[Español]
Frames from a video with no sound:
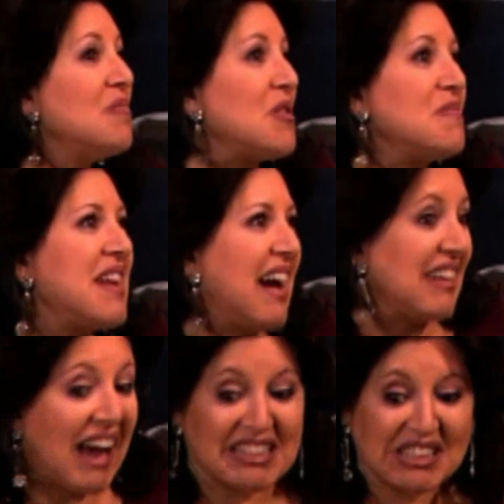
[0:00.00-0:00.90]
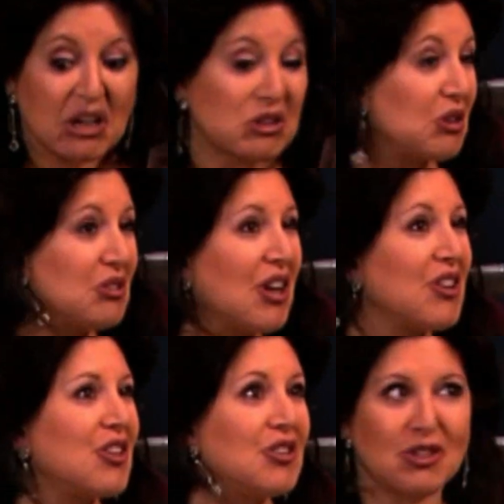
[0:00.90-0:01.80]
Pues mira, así a lo tonto, a
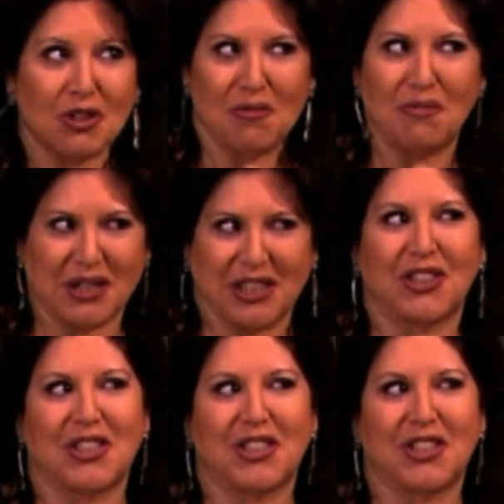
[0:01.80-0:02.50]
lo tonto estoy un poquito